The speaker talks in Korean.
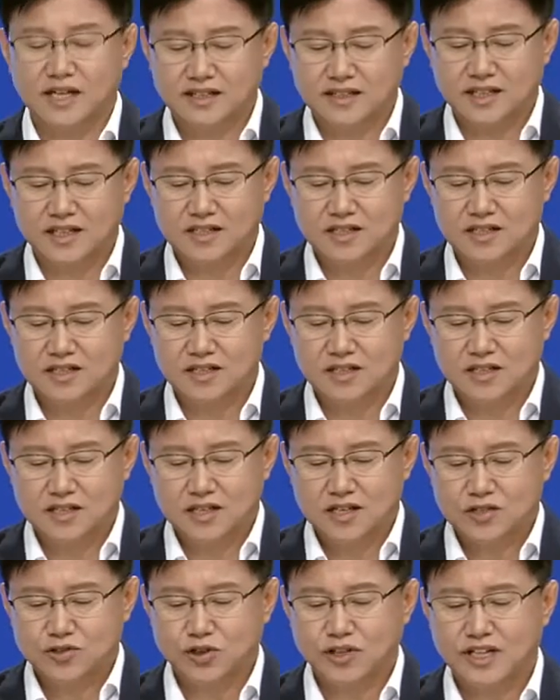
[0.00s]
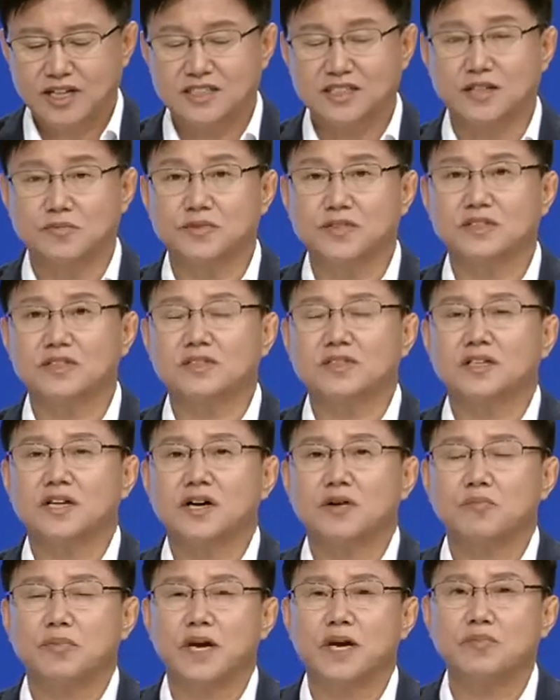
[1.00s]
하나를 소개하자면
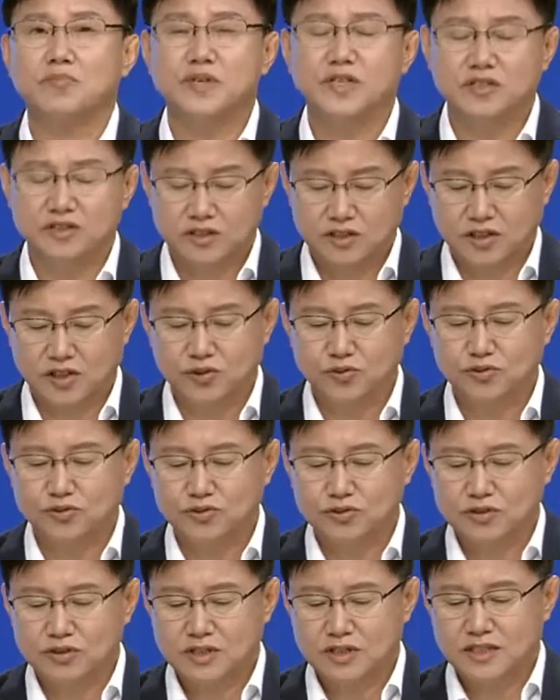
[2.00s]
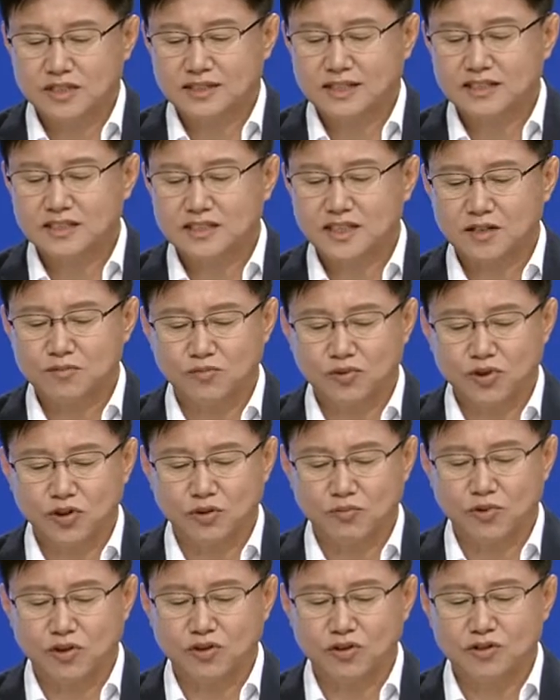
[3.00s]
뱀이 경우 따뜻한 물로
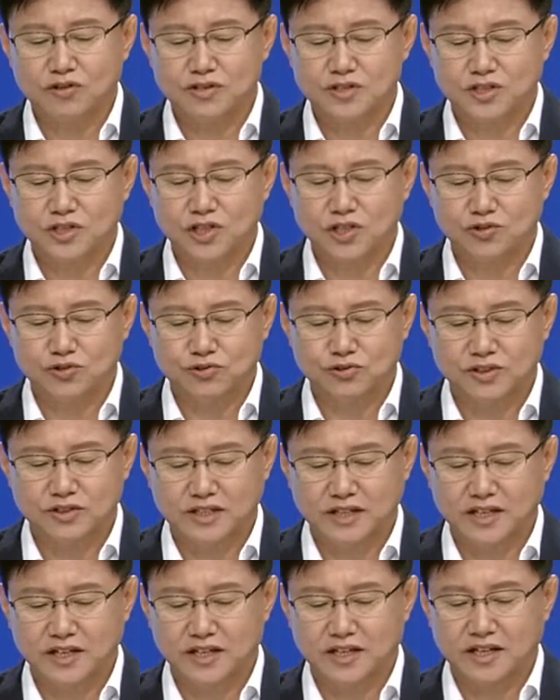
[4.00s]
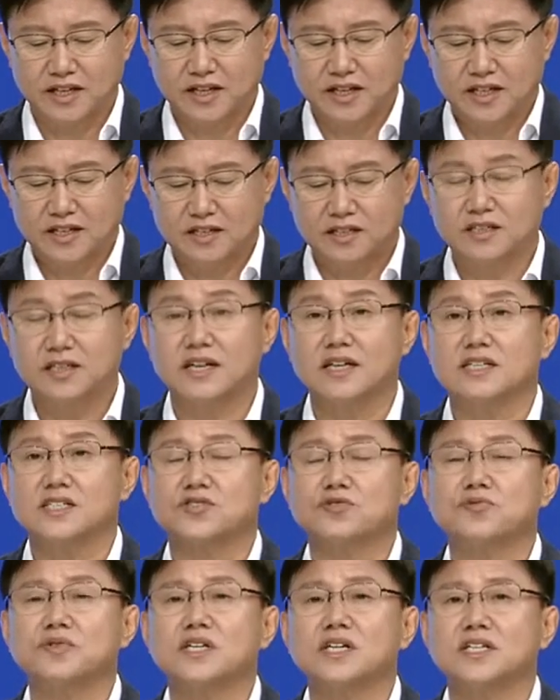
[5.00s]
목욕을 시켜주는데 여기에는
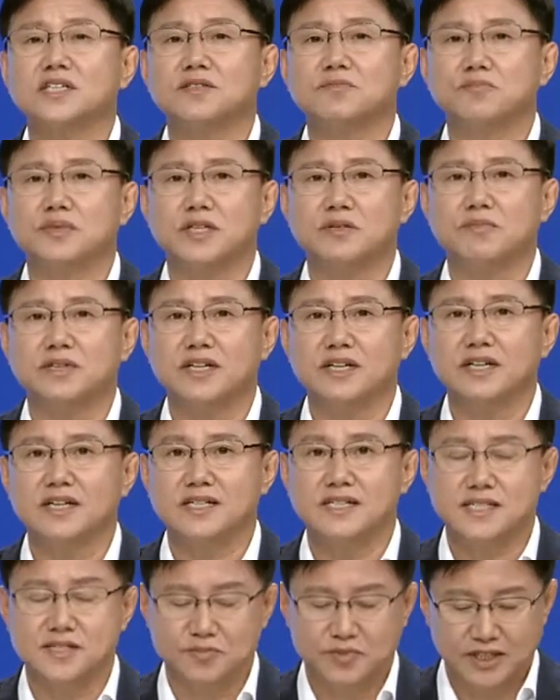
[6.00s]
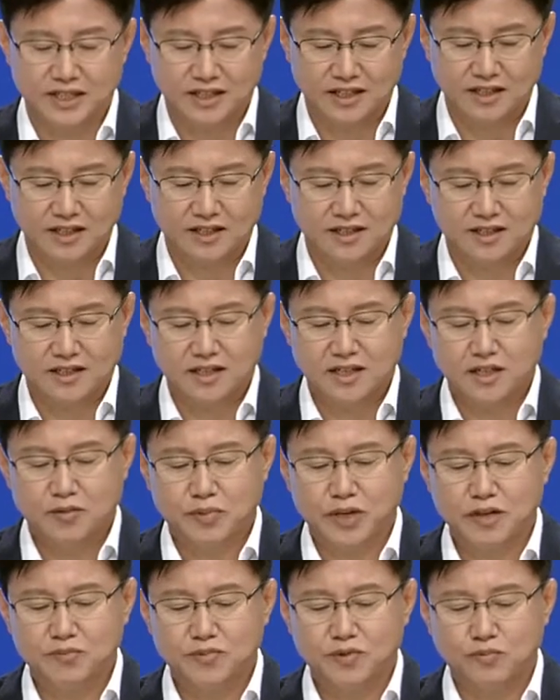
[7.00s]
숨겨진 비밀이 있습니다.
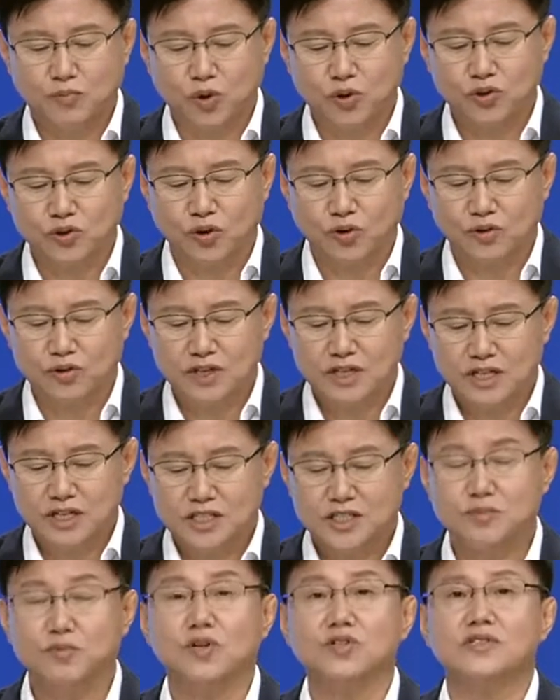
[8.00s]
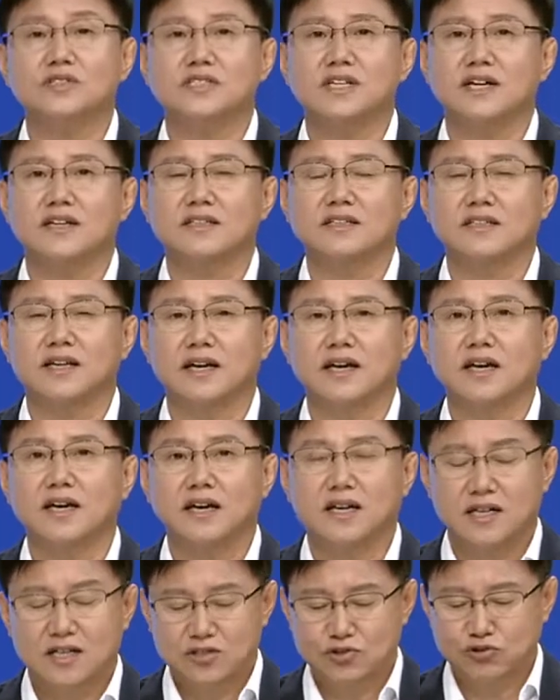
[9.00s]
뱀은 보통 15년 사는데
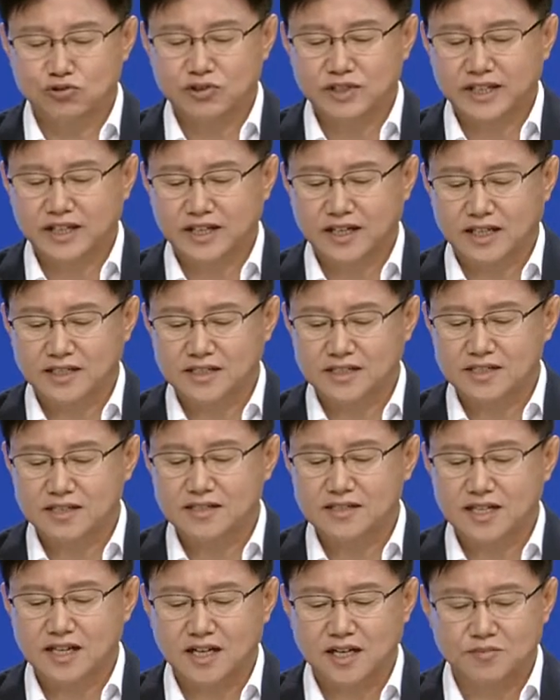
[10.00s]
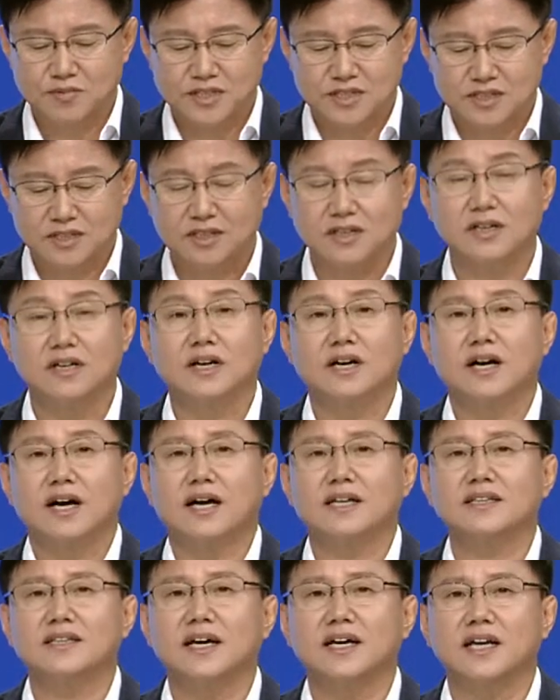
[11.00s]
죽을 때까지 성장하면서
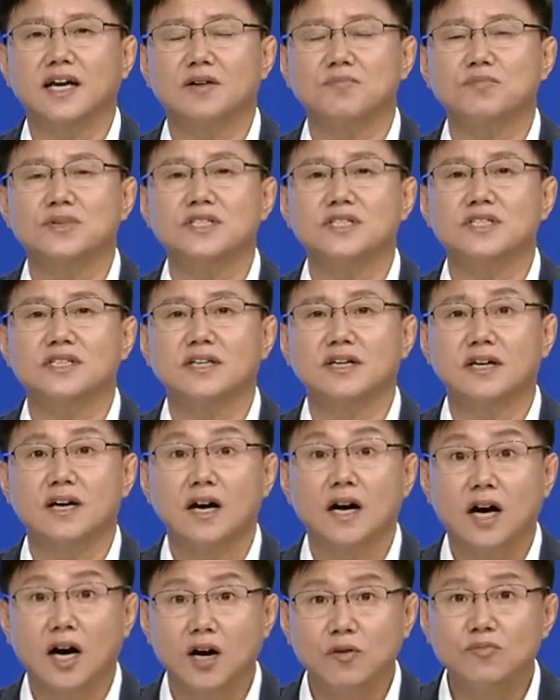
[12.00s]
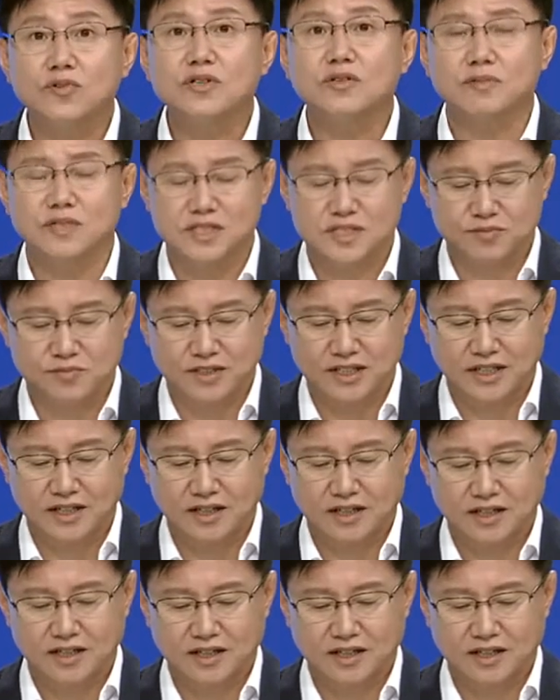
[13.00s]
한 달에 한 번씩 허물을 벗습니다.